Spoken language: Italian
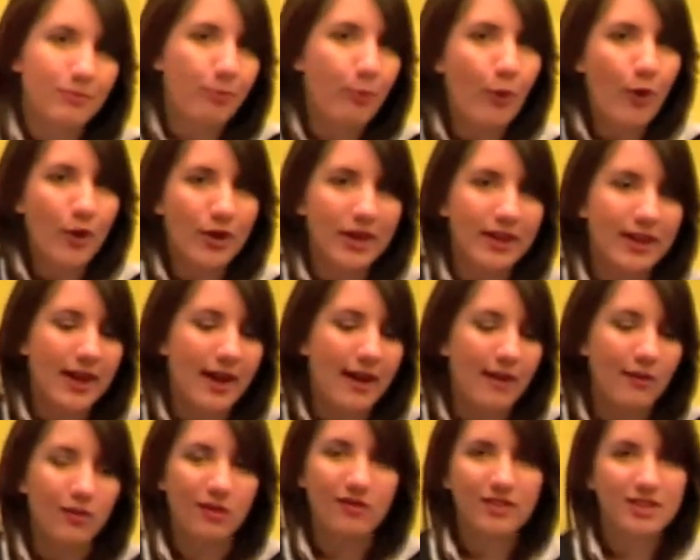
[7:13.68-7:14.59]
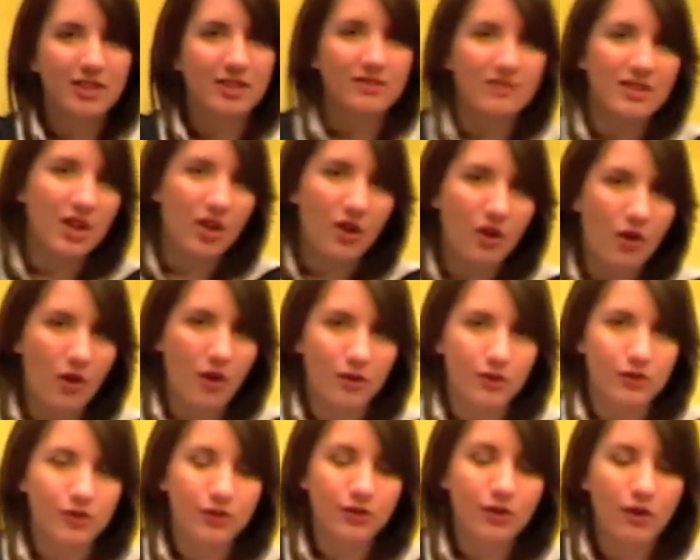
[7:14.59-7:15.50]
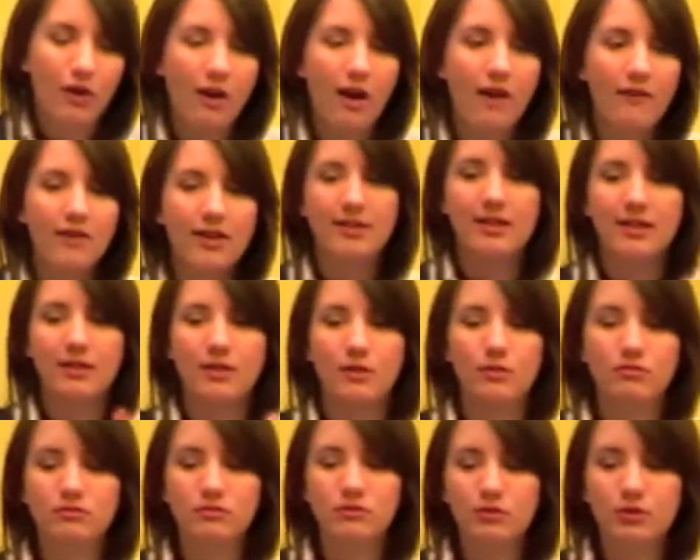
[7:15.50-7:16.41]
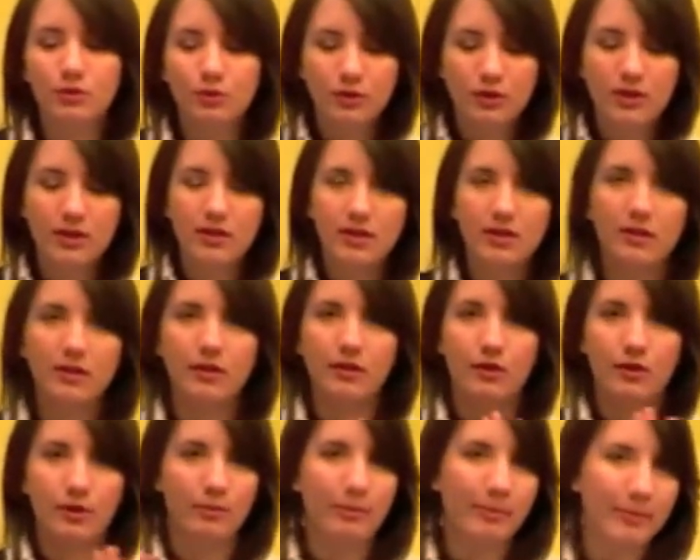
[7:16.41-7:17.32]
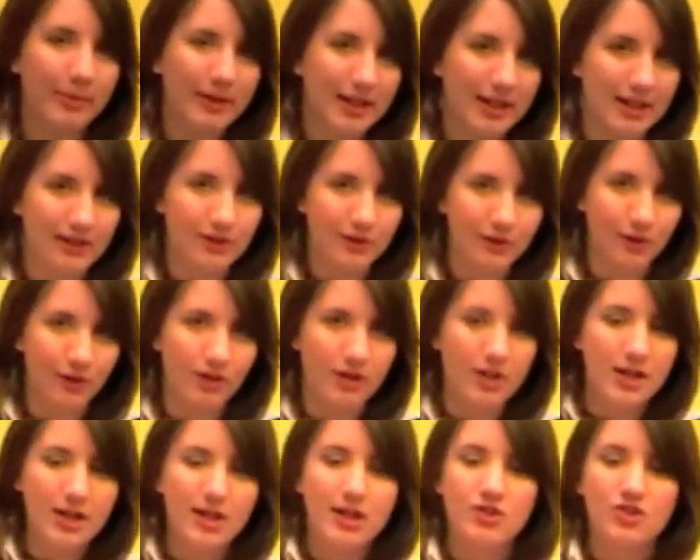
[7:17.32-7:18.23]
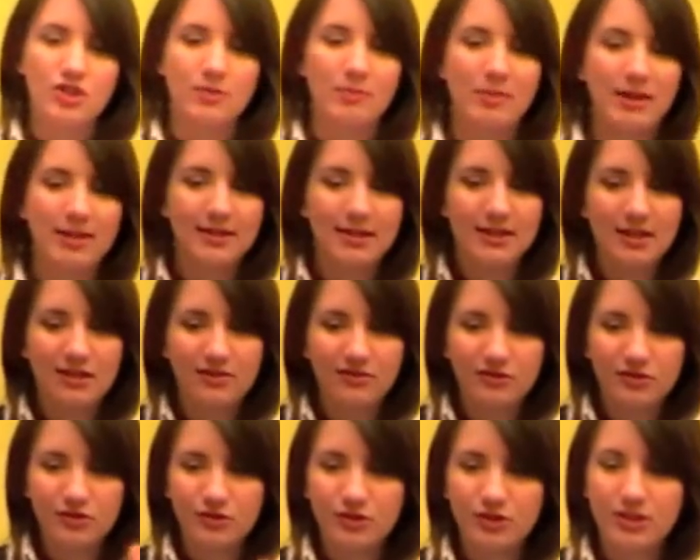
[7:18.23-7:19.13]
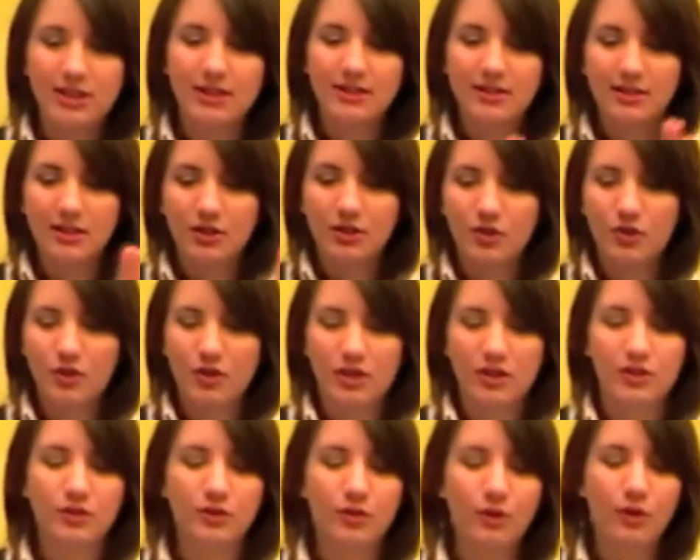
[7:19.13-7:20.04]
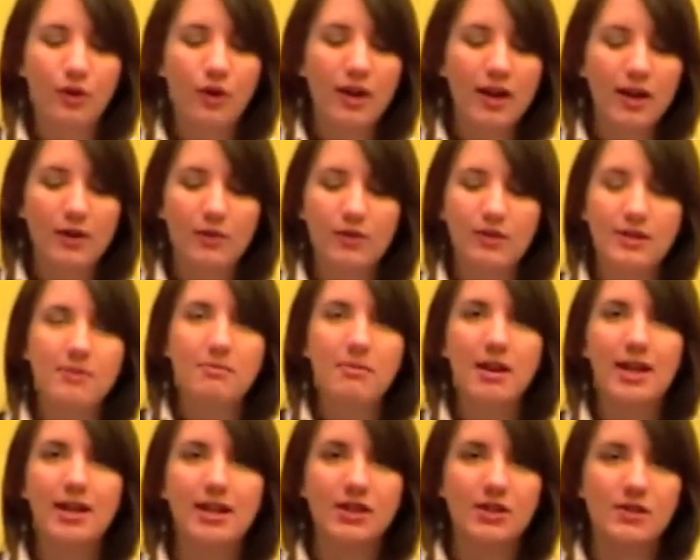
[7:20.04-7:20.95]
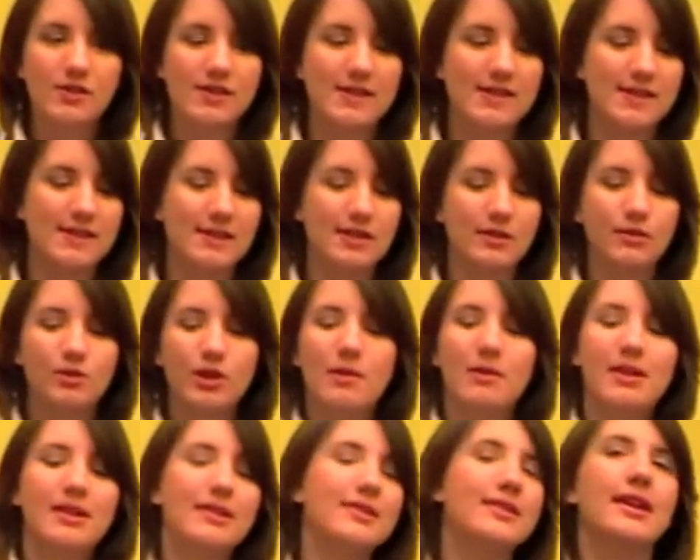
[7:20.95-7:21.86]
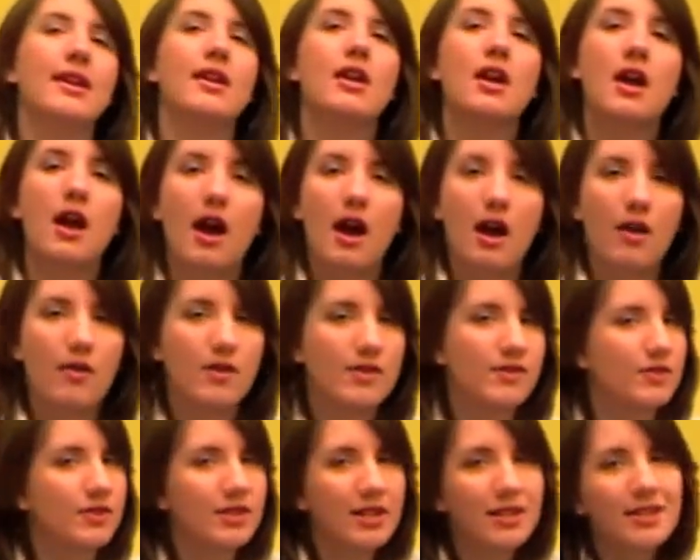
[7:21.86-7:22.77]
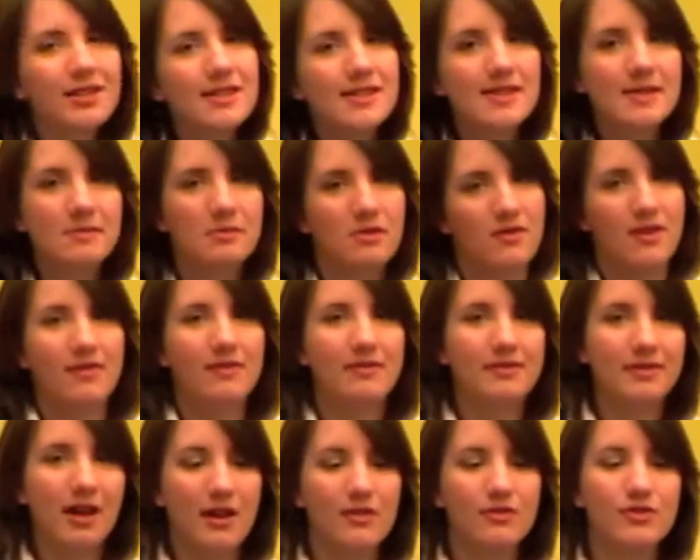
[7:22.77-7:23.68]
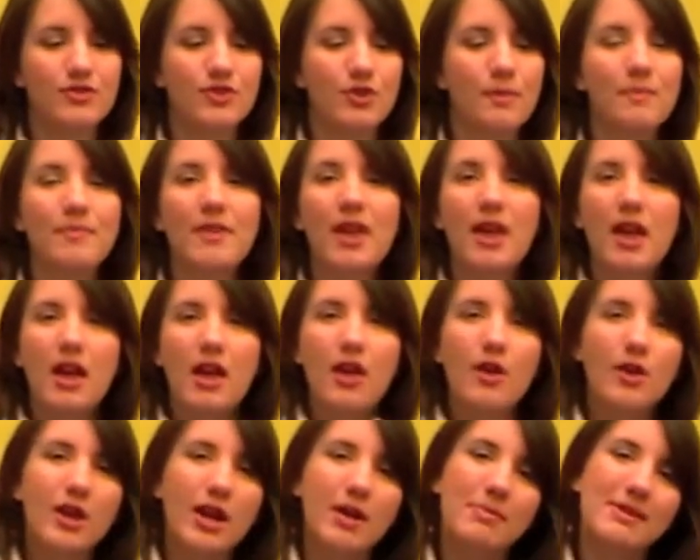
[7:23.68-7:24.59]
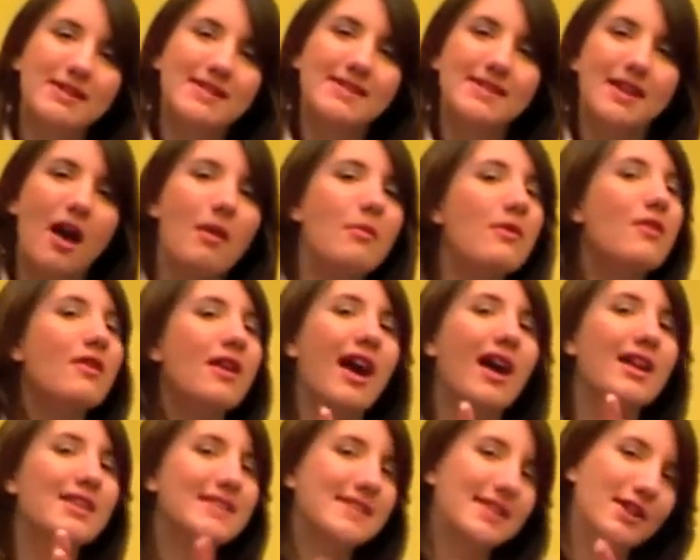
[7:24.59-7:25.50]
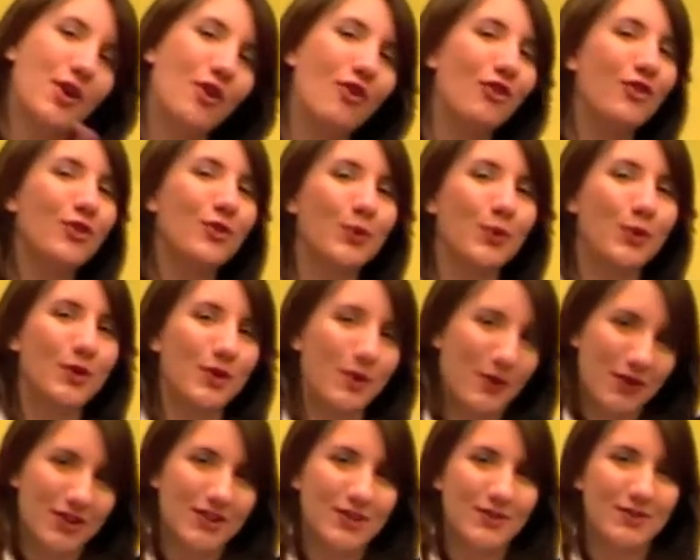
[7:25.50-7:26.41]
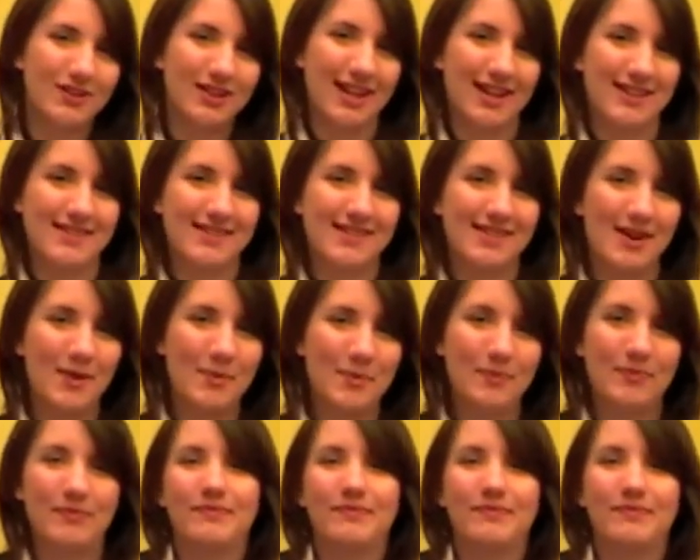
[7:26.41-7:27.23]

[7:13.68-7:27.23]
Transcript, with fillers: pochi euro fatevi il conto avete un look completo, cioè partire dal fondotinta al correttore, quindi Benecos sicuramente ha questo grandissimo vantaggio. E ora passiamo al secondo look, quello di Lucrezia.